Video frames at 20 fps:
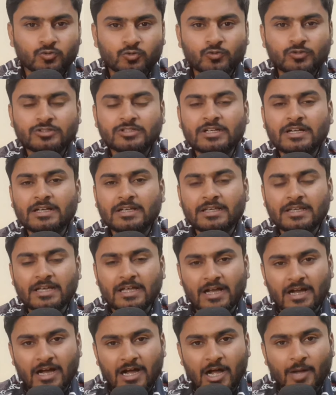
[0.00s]
दूसरा कि
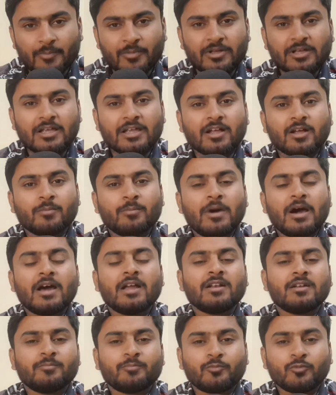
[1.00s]
आप एक
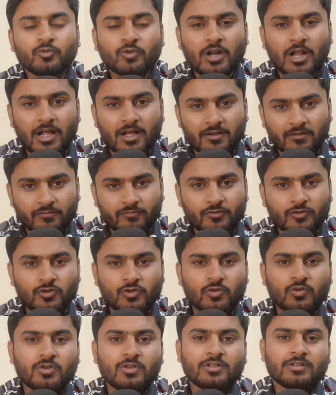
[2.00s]
बार पूरा
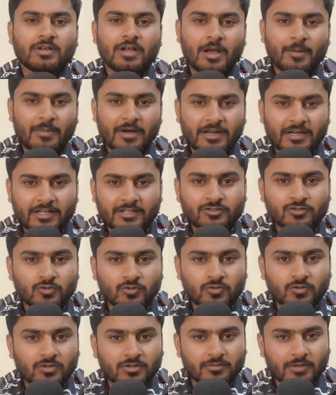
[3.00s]
वीडियो हमारे जो
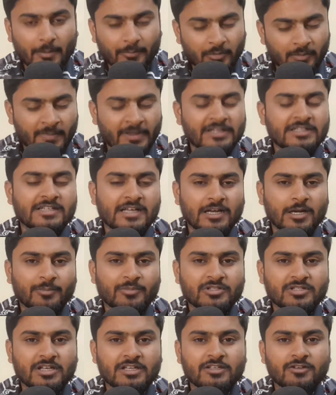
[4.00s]
आप हमारे चैनल
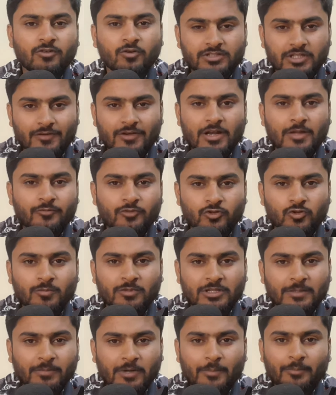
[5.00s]
पर जाइए ये वाला वीडियो
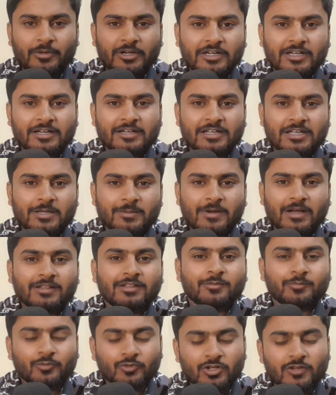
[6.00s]
मतलब कंप्लीट करने के
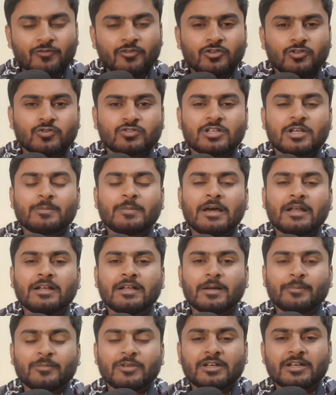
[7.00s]
बाद पूरी वीडियोज एक बार
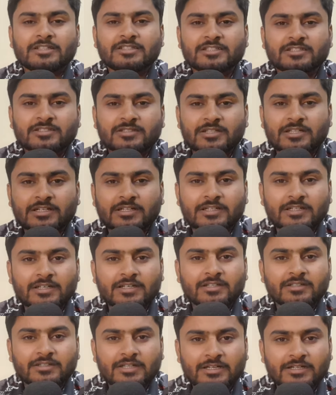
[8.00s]
अपनी नज़र से
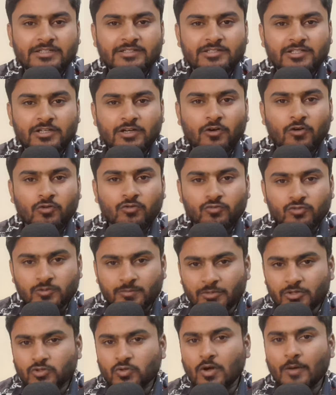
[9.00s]
देख देख लीजिए और
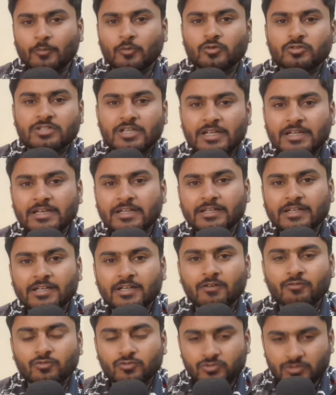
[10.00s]
उसमें जो आपको सही लगे
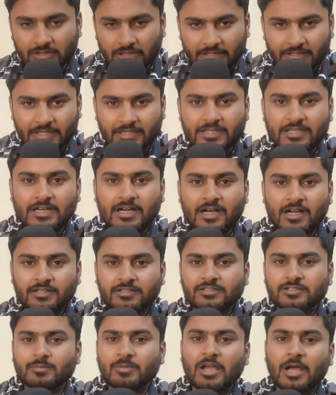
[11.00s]
लगे कि हाँ
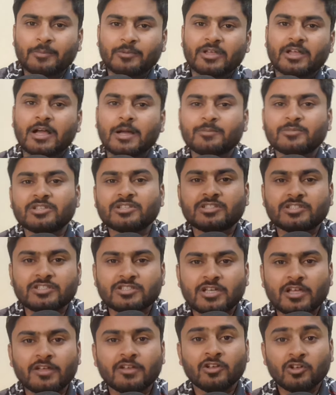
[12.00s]
इसमें आपके काम की
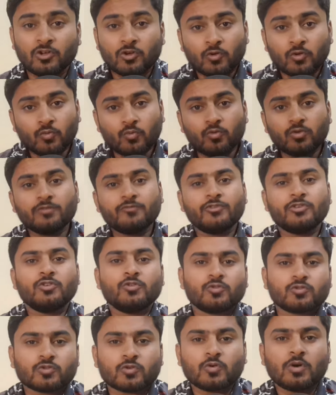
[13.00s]
चीज़ है उन
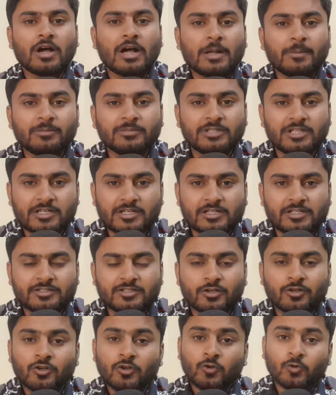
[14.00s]
वीडियोस को आप देख
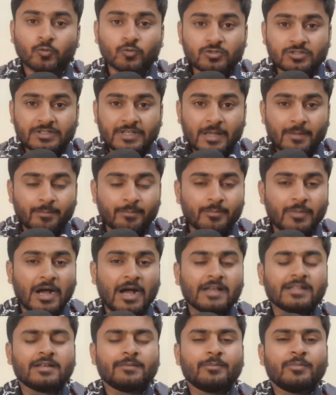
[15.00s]
लीजिए उसके
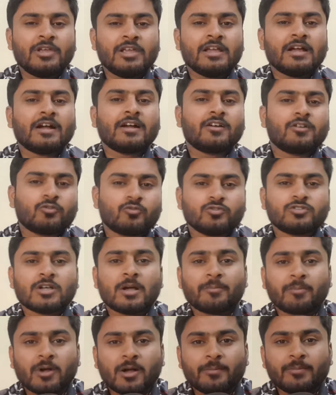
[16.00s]
बाद भी अगर कुछ
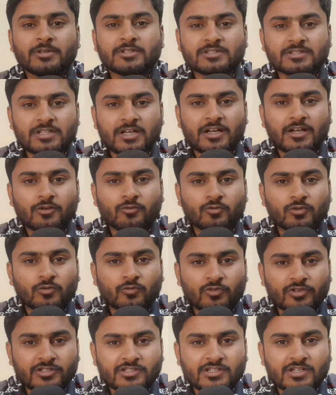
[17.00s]
आपका बचता है कोई
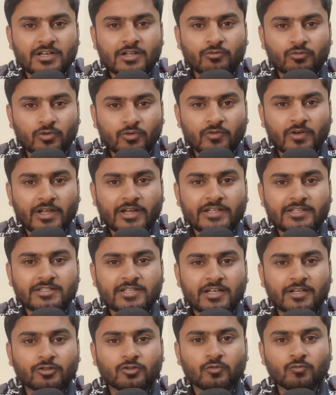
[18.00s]
क्वेश्चन है कोई क्वेरीज
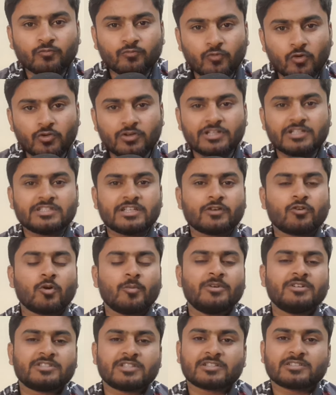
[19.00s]
है तो वो नीचे
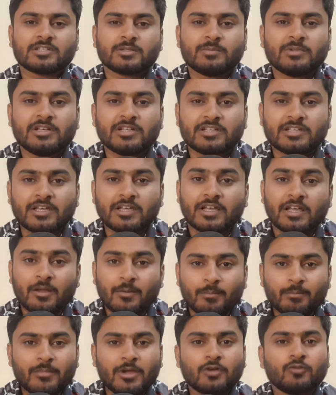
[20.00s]
कमेंट सेक्शन में लिखिए
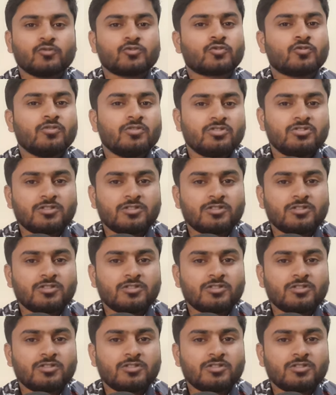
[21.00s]
मैं उसको